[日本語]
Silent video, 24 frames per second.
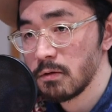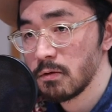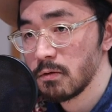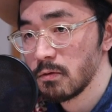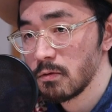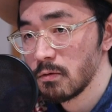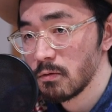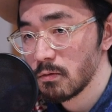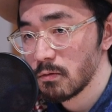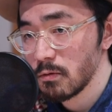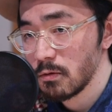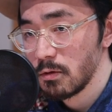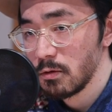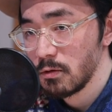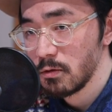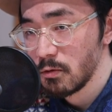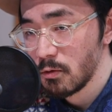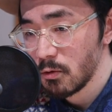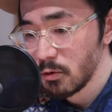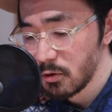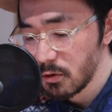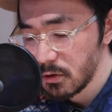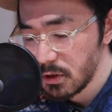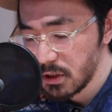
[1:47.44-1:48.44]
いうのい
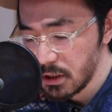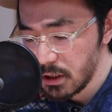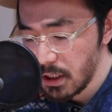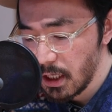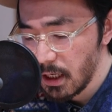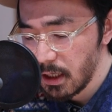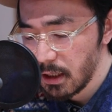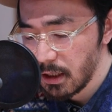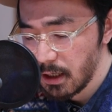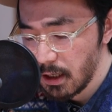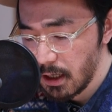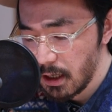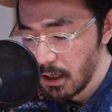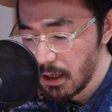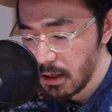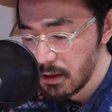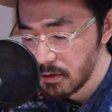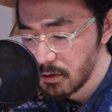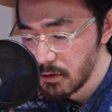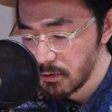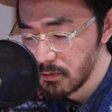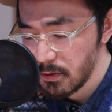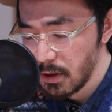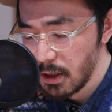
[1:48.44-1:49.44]
うこと自体が
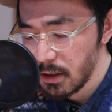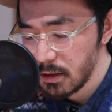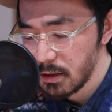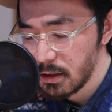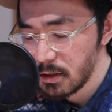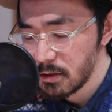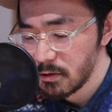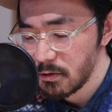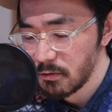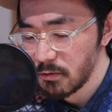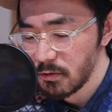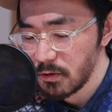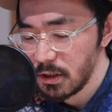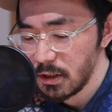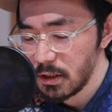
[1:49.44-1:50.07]
そのアーティストの